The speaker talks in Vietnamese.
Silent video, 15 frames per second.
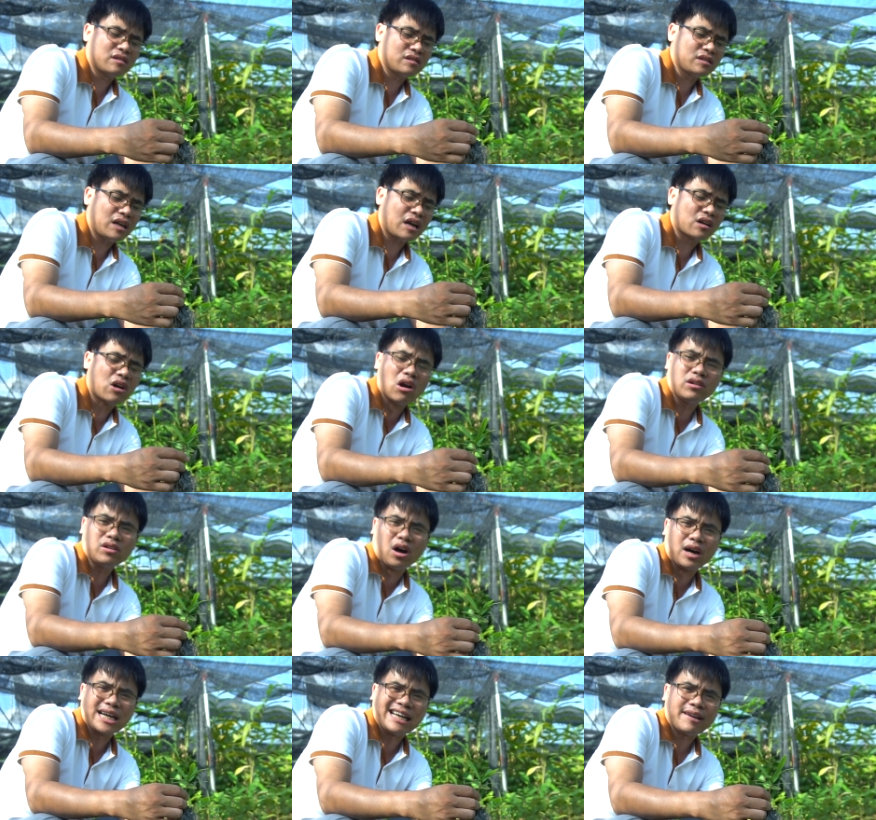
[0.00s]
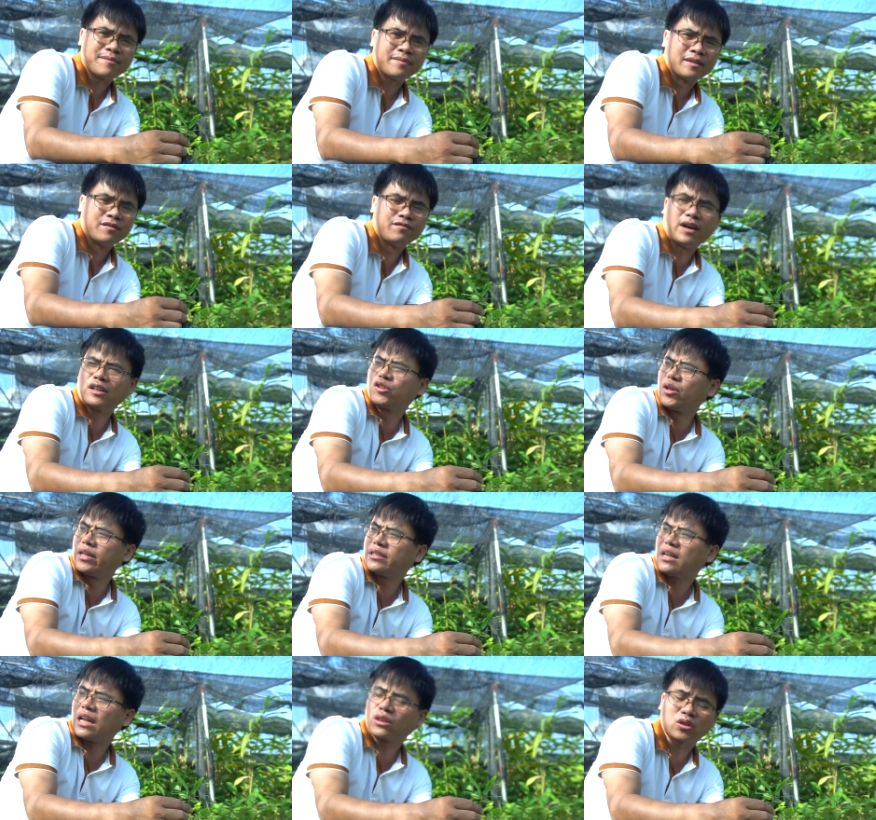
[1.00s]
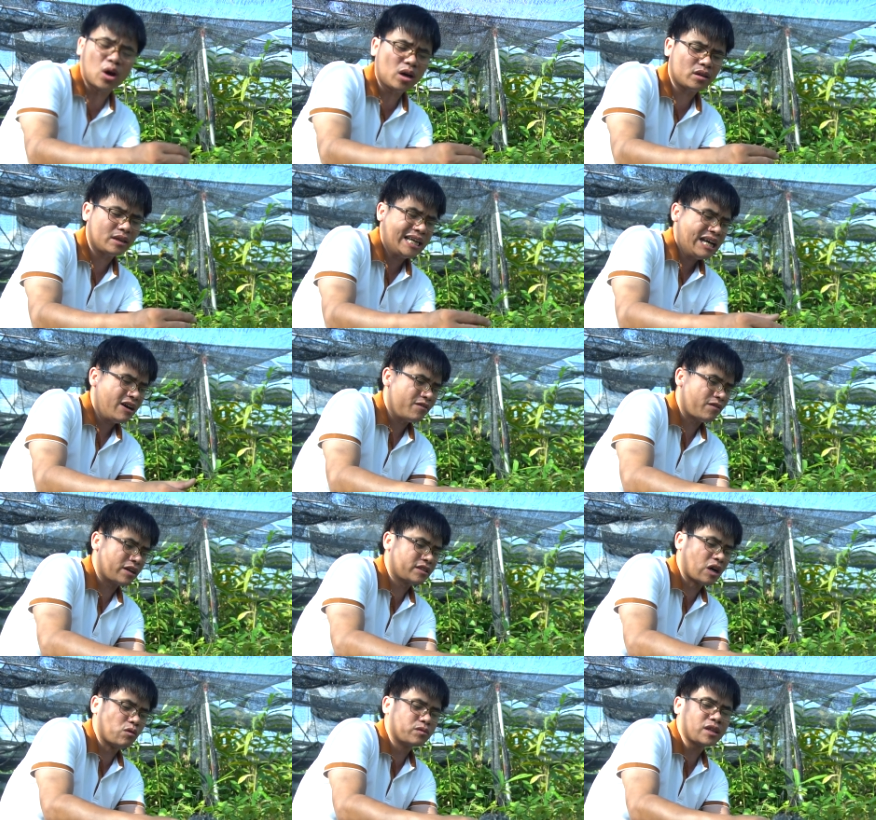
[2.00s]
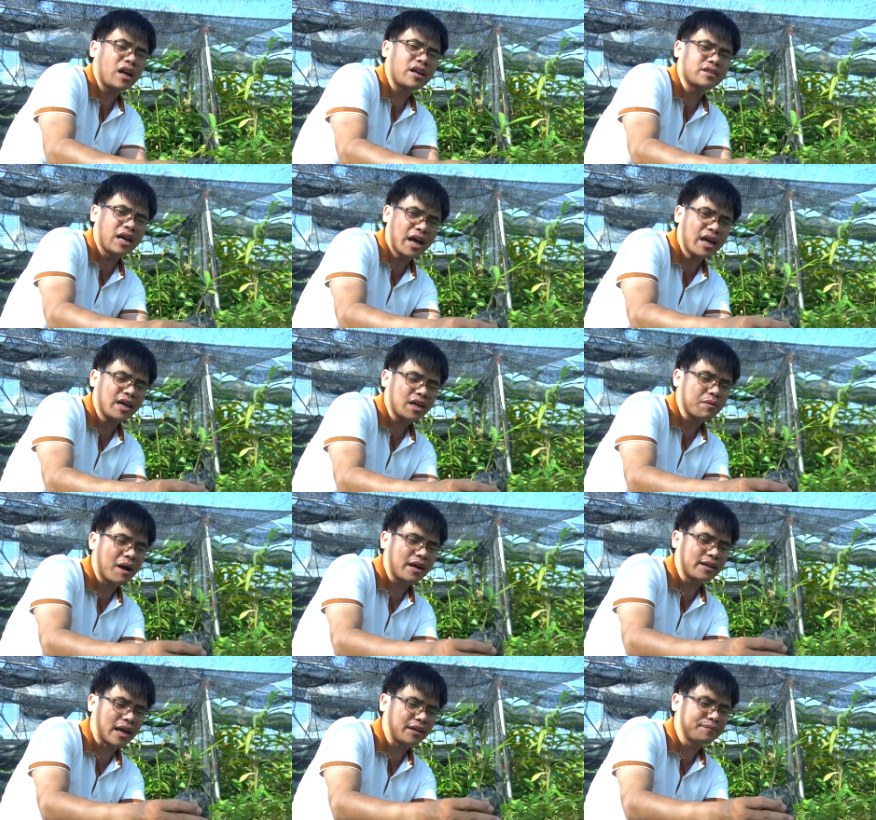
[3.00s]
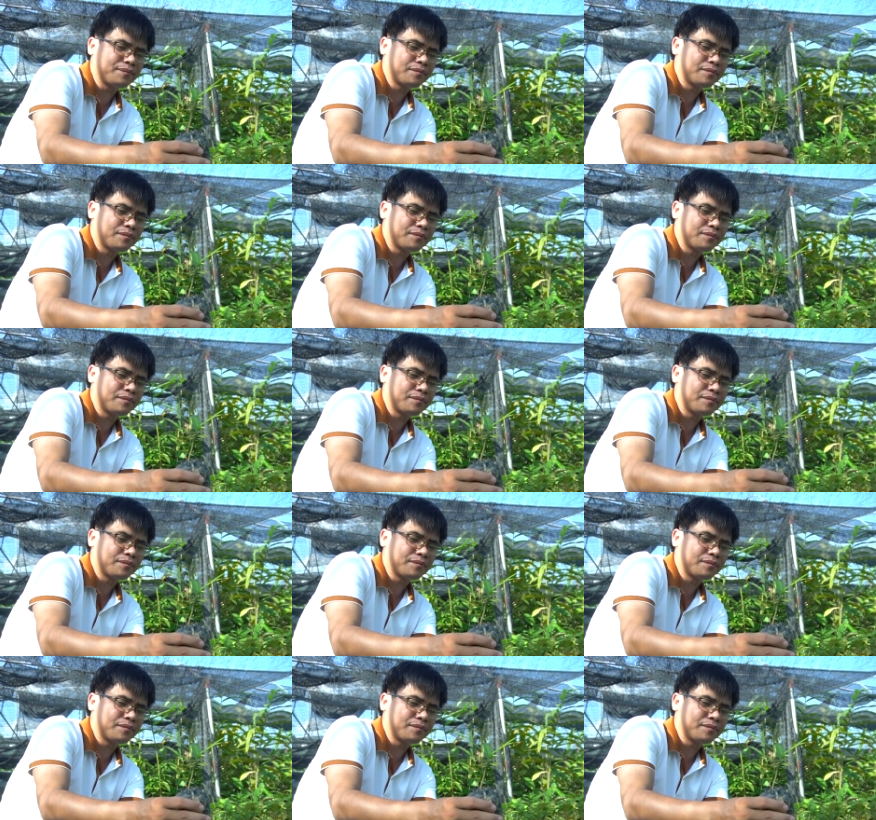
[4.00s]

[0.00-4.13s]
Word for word: rất là cứng rồi, vận chuyển rất là tốt và trồng rất là dễ các bác nhá.